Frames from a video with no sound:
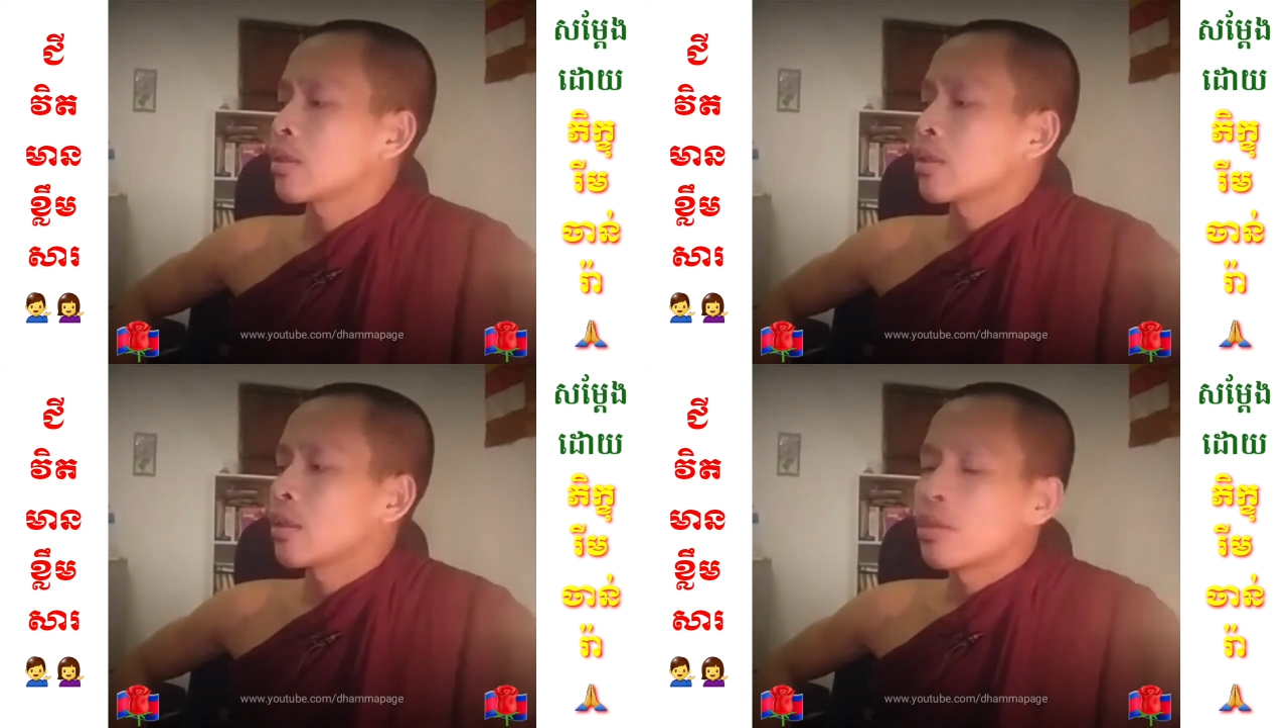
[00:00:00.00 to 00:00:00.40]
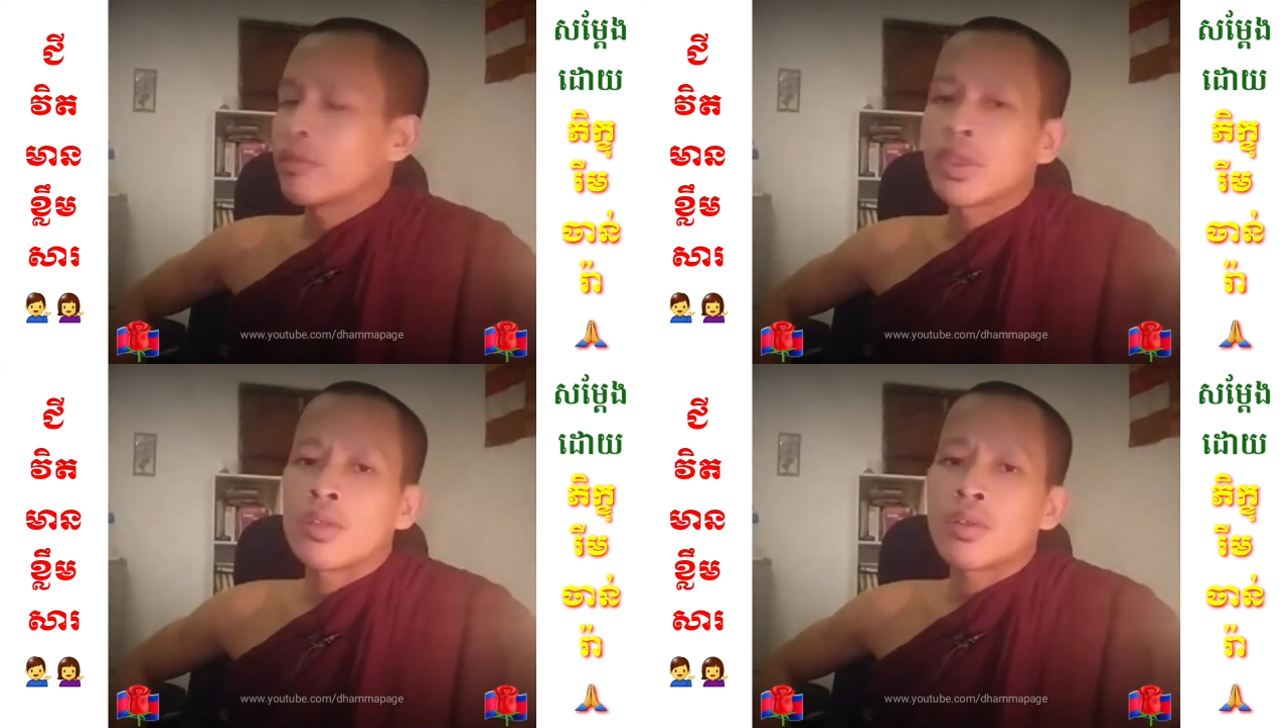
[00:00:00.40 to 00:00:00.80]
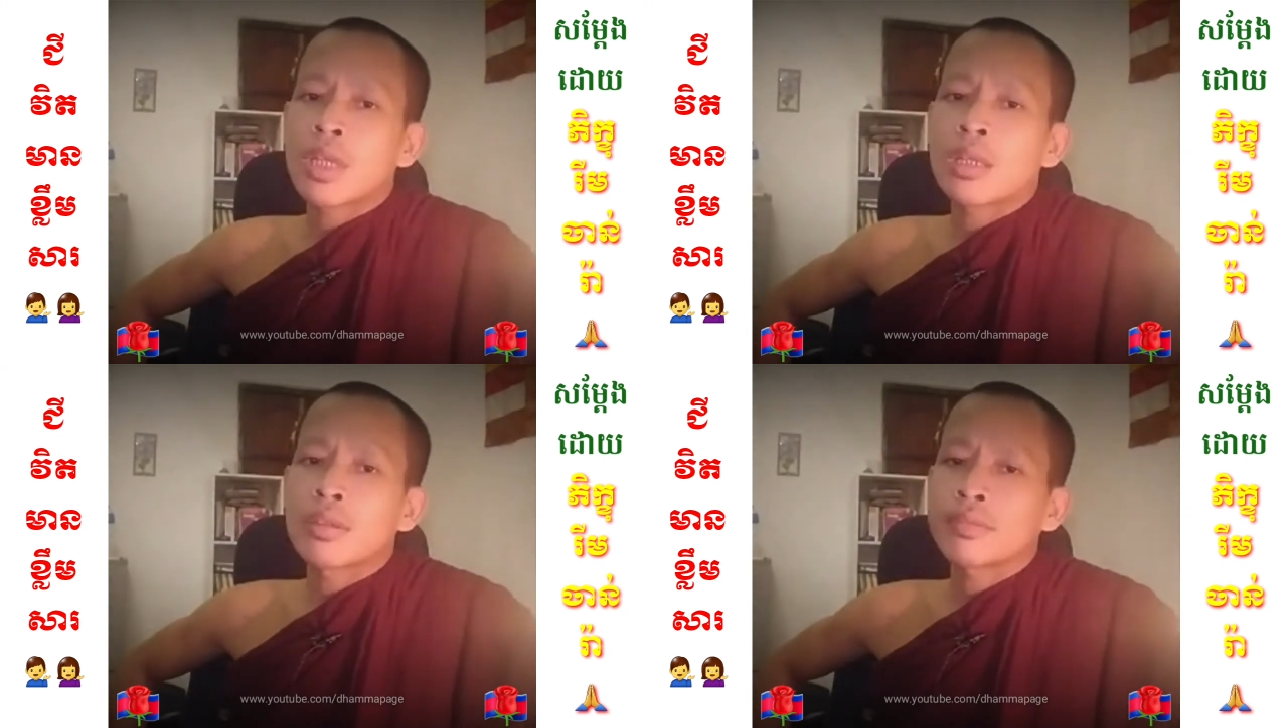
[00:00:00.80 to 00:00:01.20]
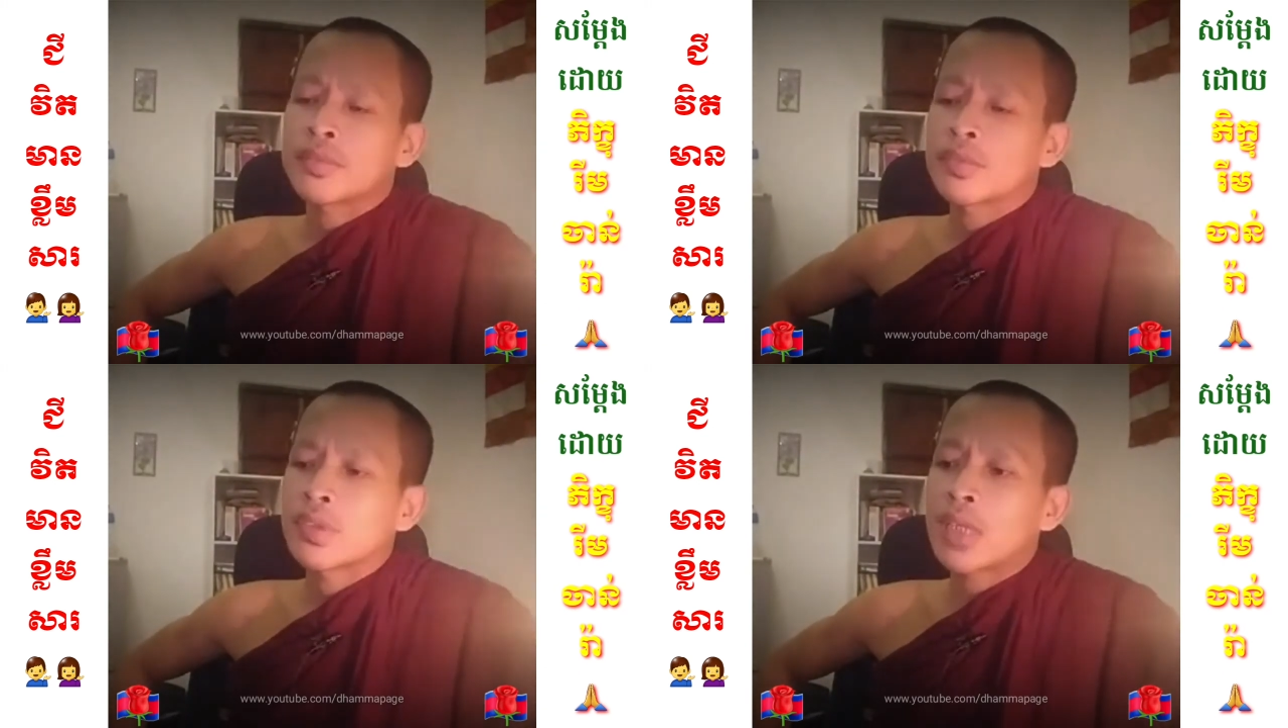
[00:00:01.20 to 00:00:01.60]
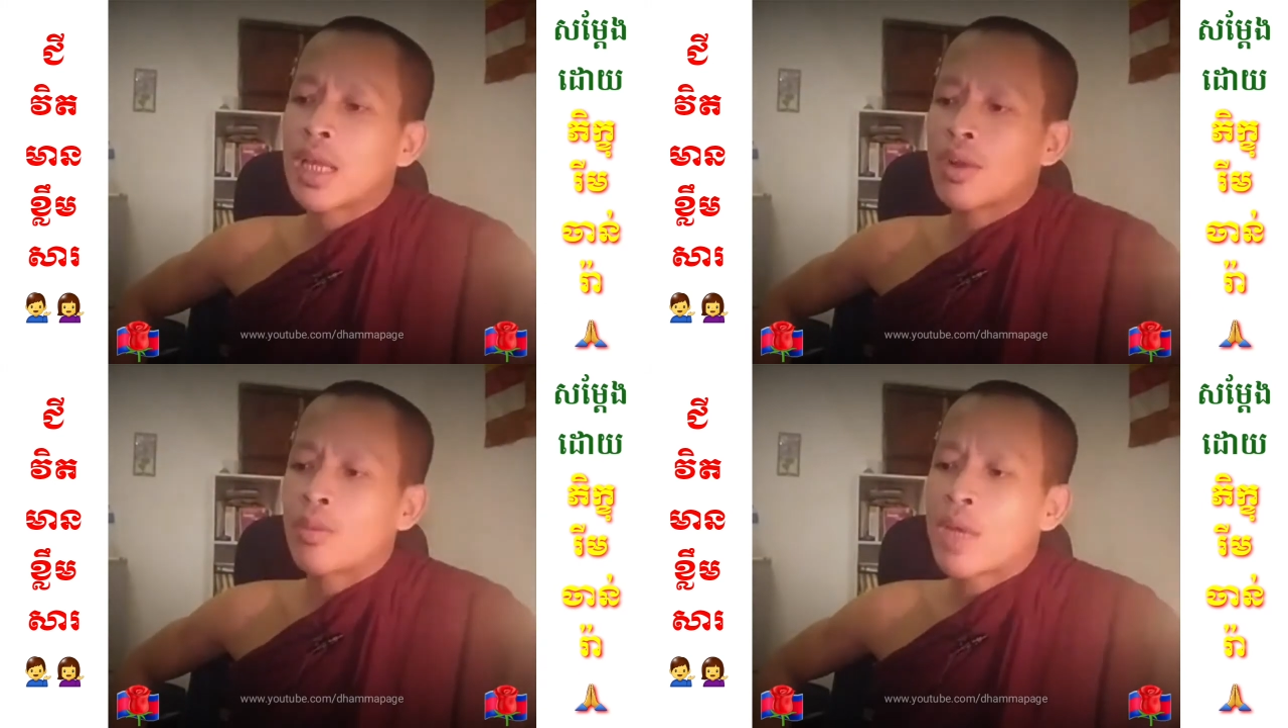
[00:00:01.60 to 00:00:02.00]
về thôi đôi thay xạ có
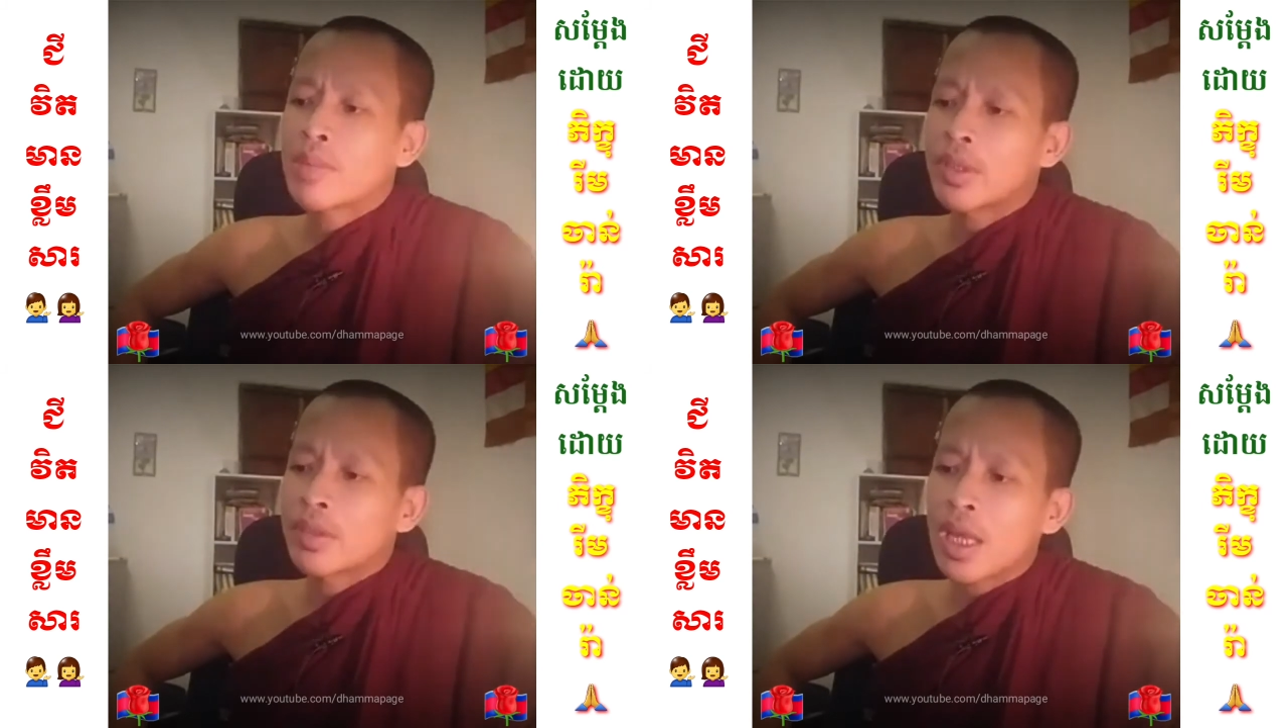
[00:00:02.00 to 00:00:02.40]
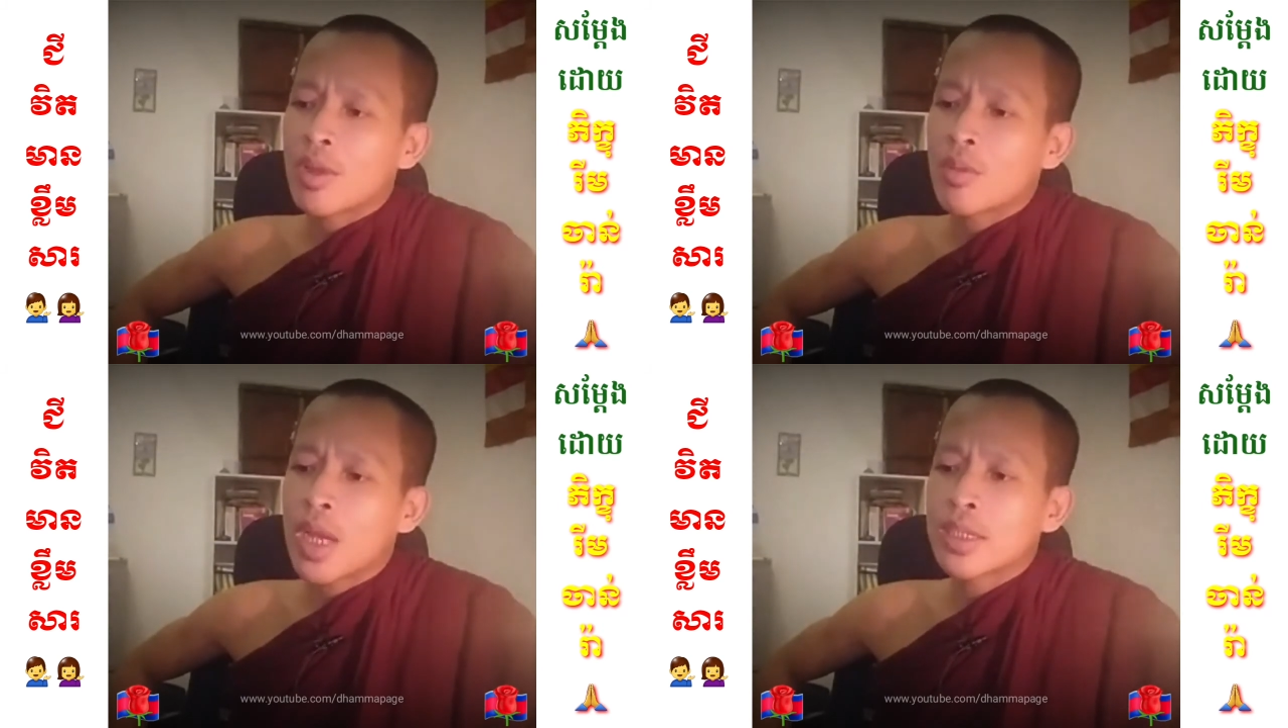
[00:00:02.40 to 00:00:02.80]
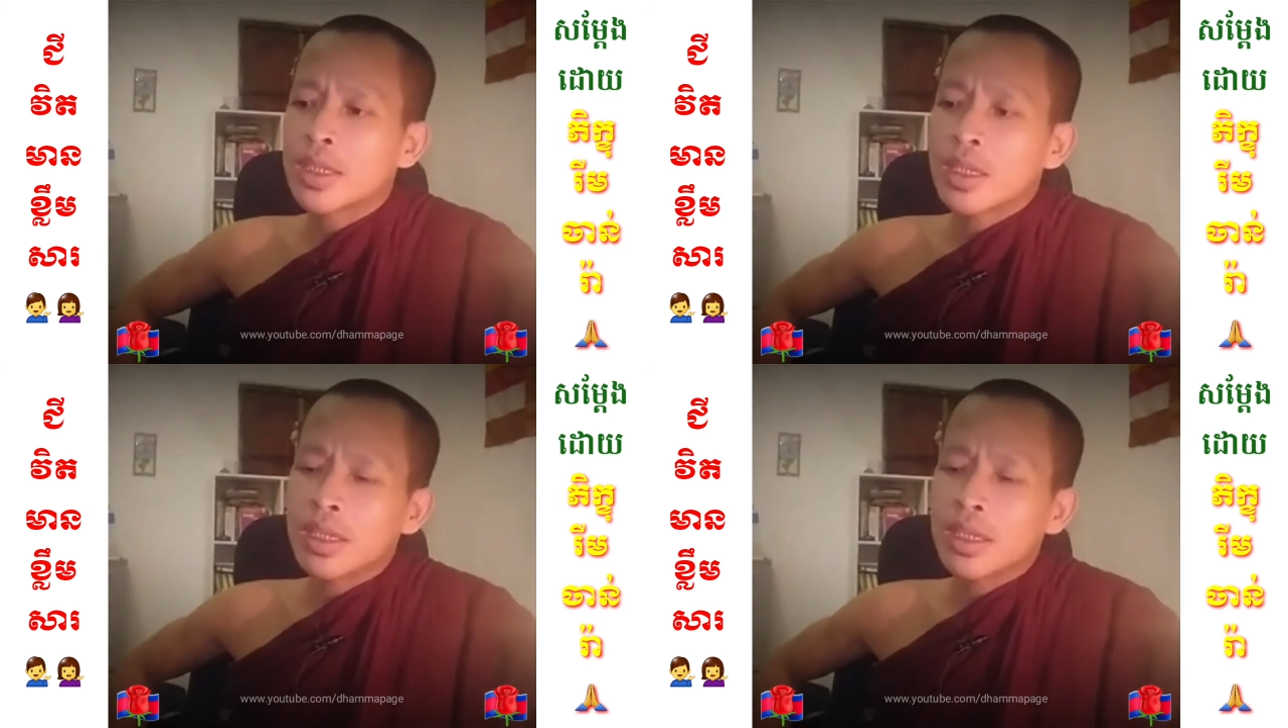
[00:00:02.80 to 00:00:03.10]
ban bằng xạ có ban chẳng nữa